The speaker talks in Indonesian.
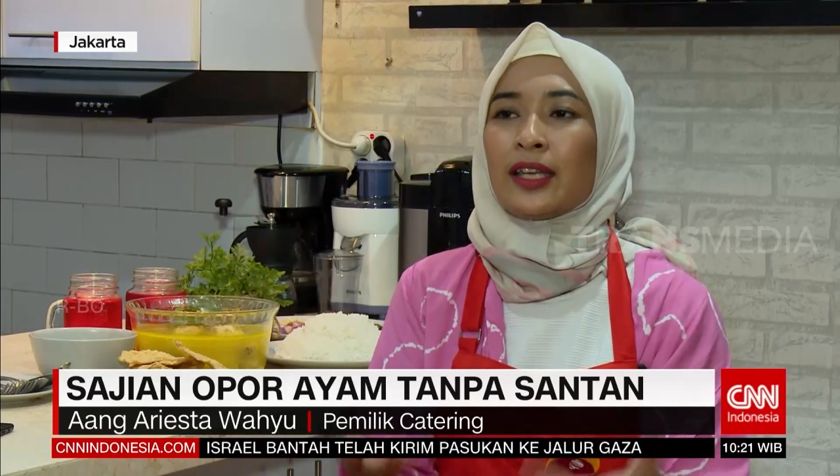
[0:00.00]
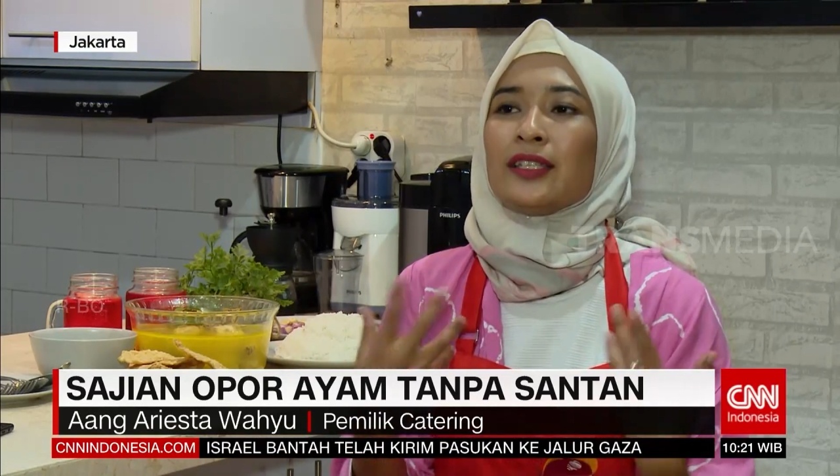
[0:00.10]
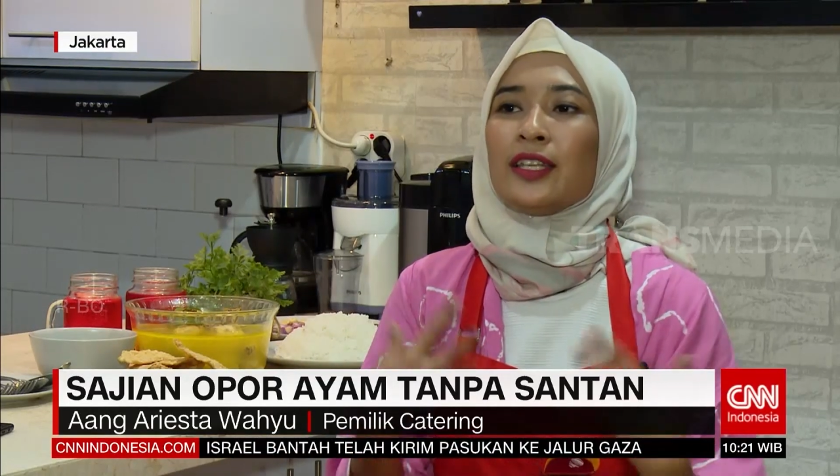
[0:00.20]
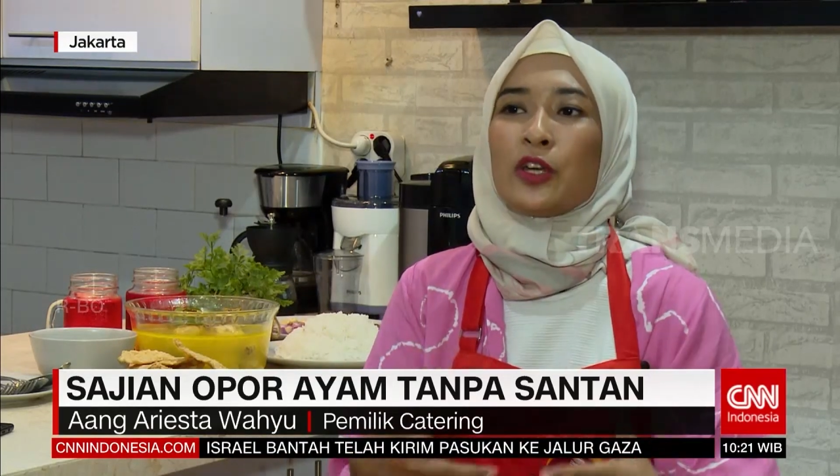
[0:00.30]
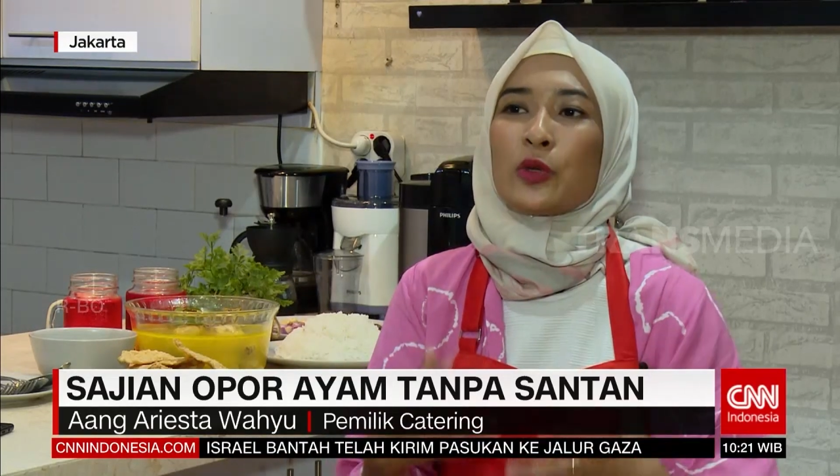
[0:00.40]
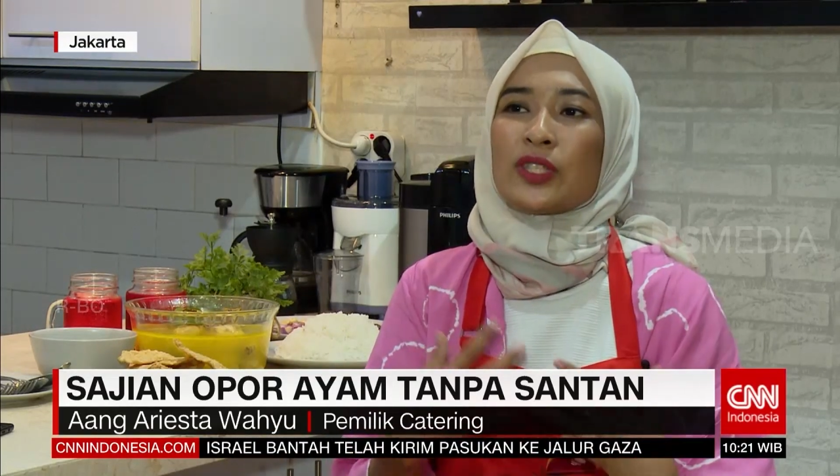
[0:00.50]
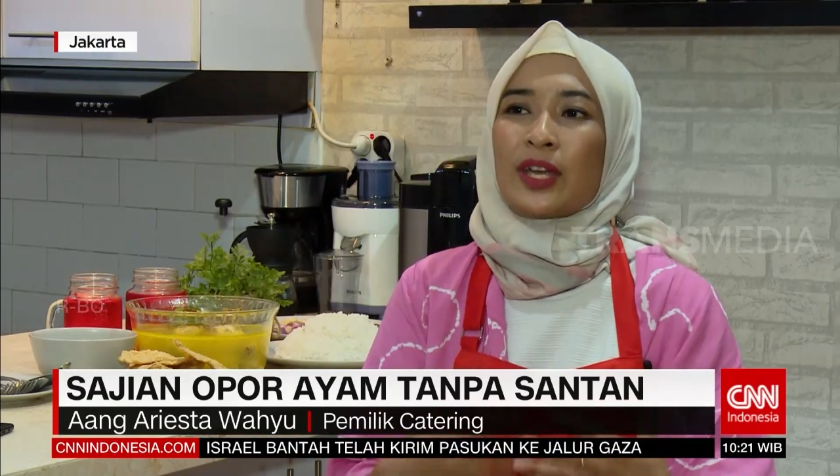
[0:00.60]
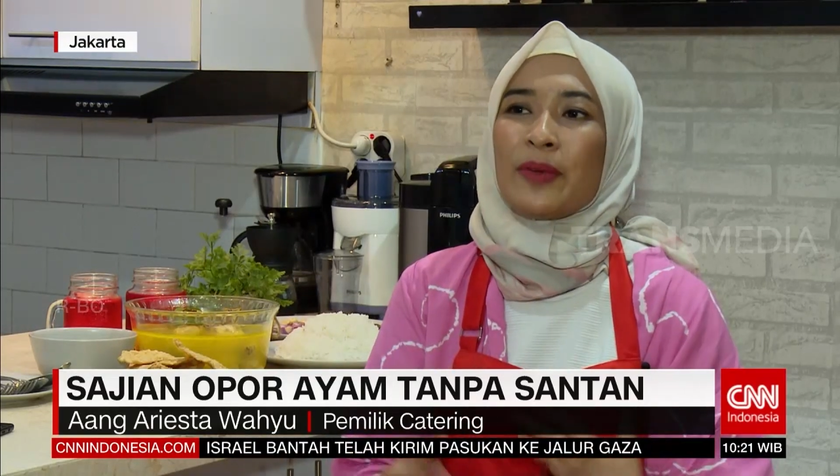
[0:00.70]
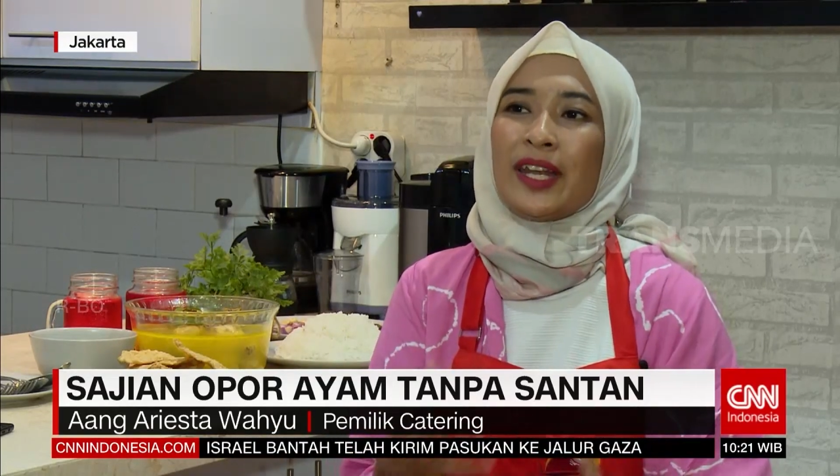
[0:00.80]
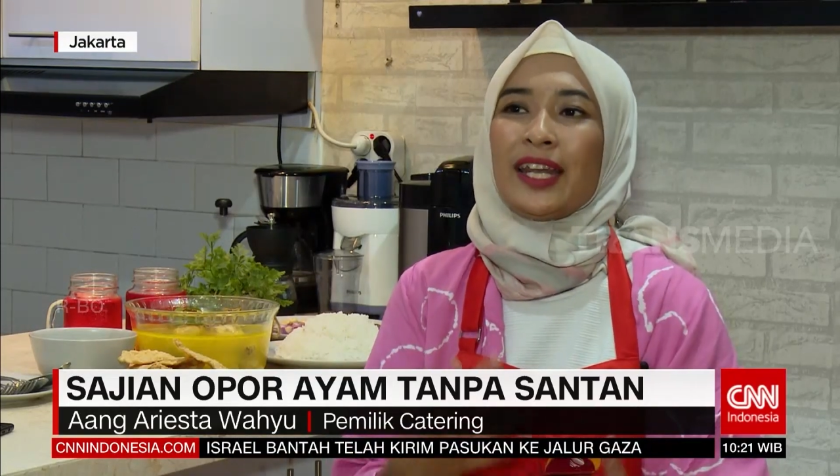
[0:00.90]
kan jadi
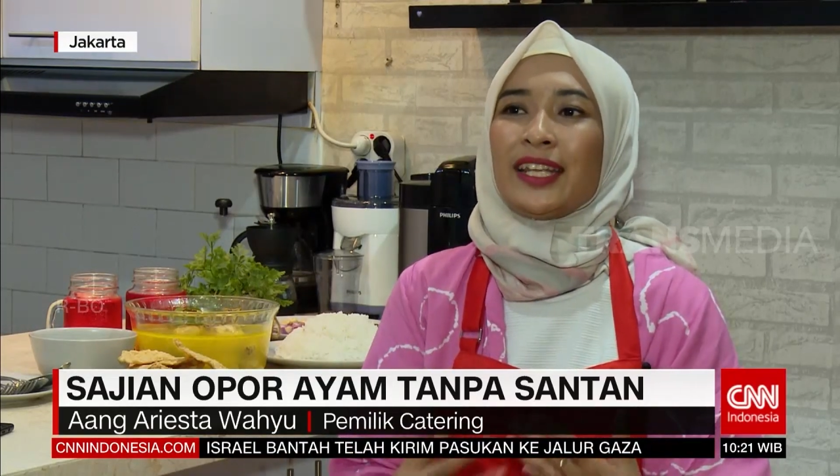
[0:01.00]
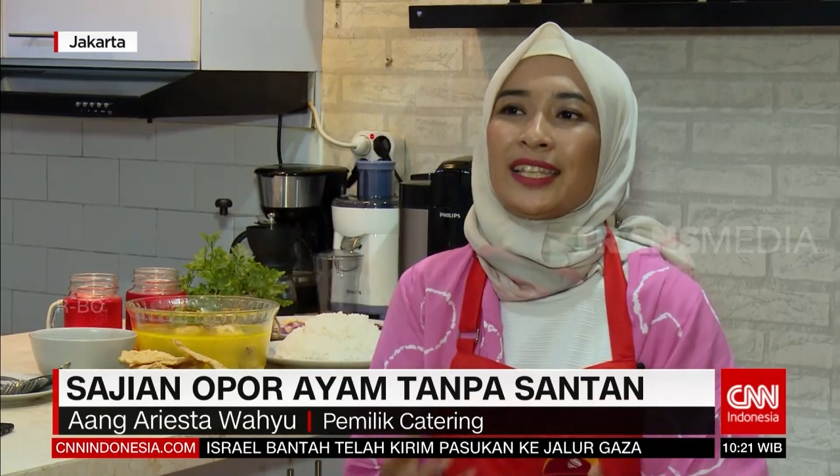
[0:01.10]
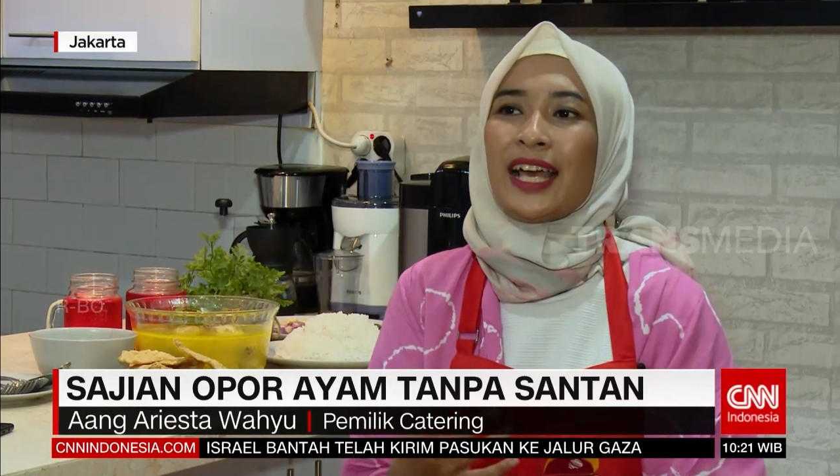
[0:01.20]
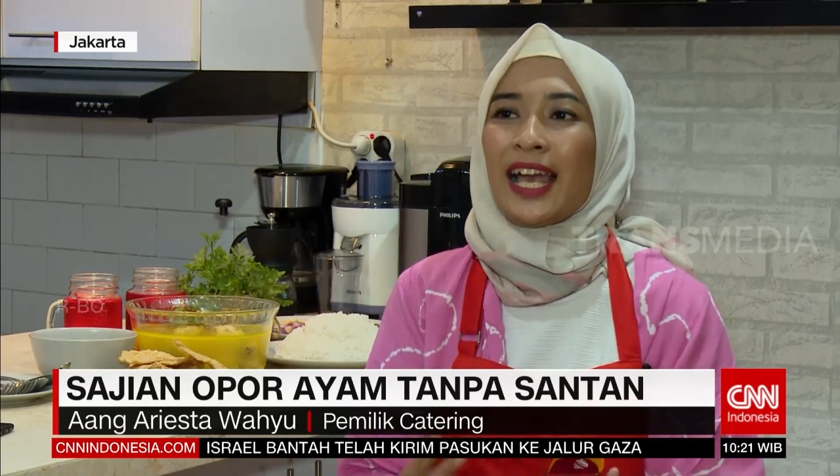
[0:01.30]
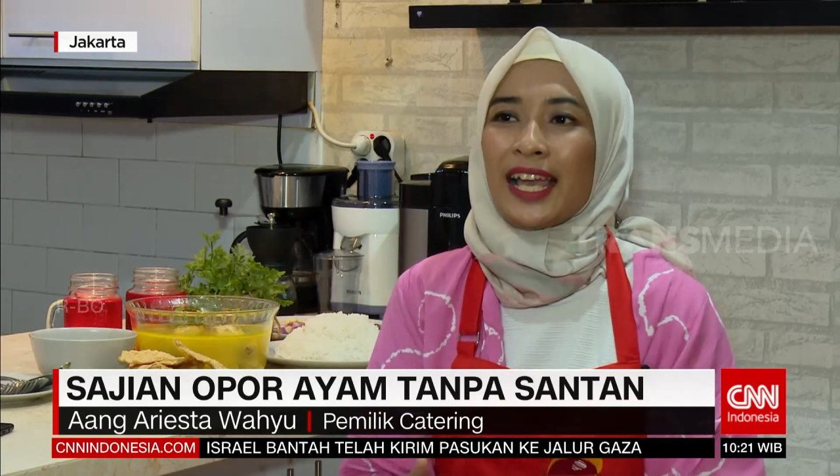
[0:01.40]
ngerusak badan kita